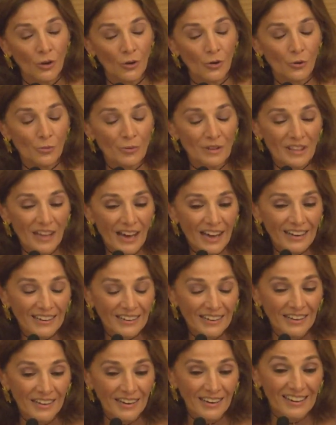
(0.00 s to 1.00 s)
Olvidar
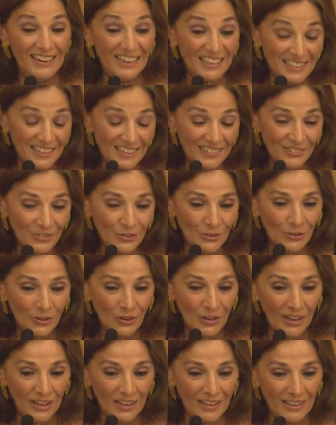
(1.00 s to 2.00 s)
leyendo
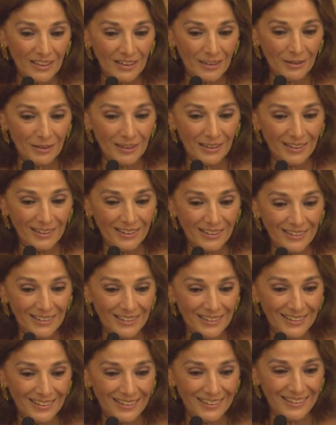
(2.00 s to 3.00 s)

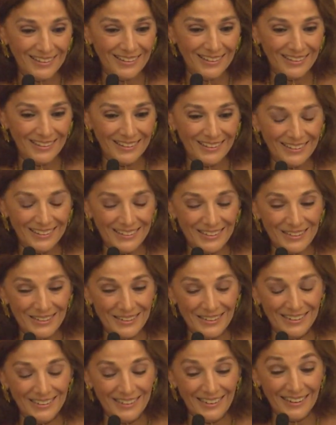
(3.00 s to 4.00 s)
y,
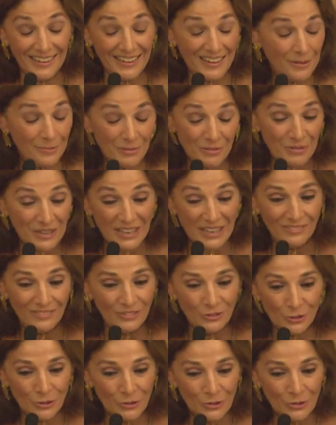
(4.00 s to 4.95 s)
leer viviendo.